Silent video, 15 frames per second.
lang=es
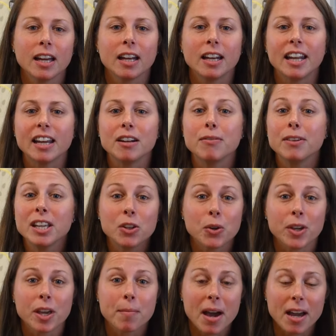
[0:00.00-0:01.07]
Le invito
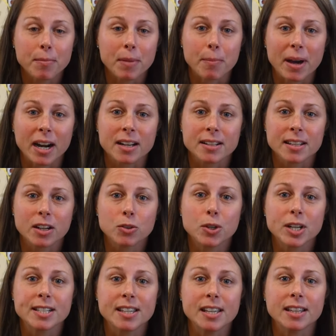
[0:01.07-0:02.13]
a llamarme para hacer
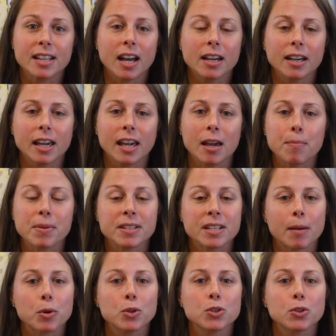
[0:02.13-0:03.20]
una cita y
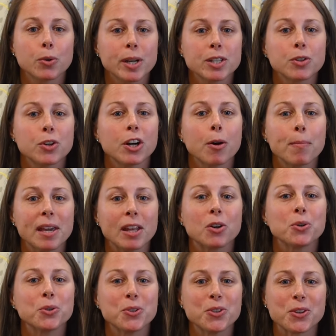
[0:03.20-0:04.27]
empezamos nuestro camino
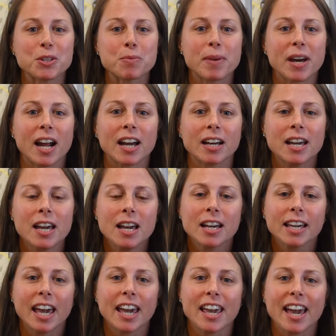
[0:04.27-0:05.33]
juntos para
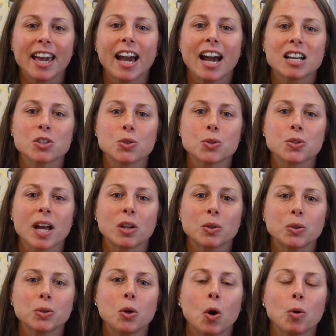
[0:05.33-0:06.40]
que llegue a su
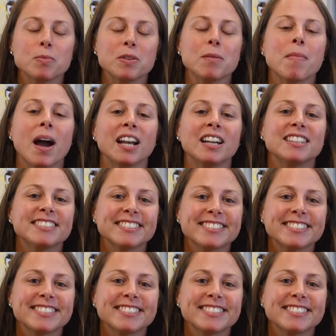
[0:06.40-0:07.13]
salud optimal.